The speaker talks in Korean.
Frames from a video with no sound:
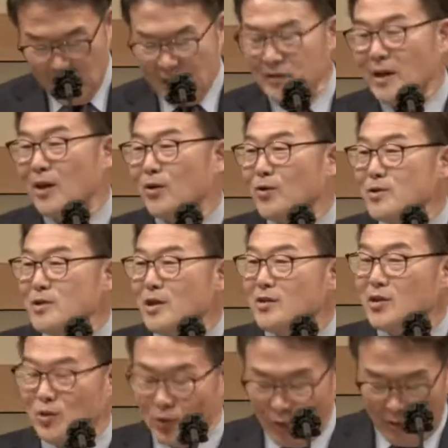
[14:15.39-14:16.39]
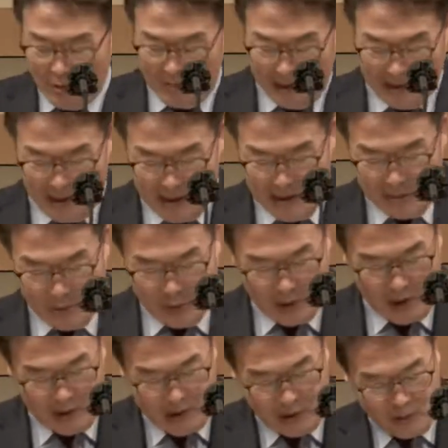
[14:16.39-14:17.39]
내 형제 디도를 만나지
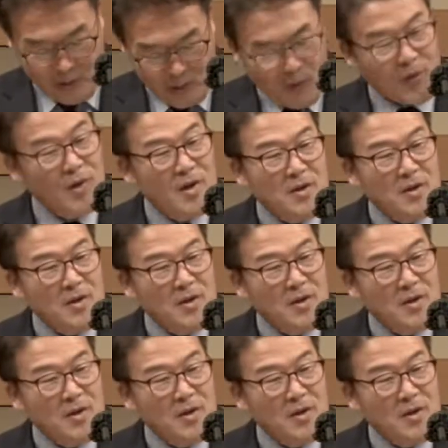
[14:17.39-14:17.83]
못했다고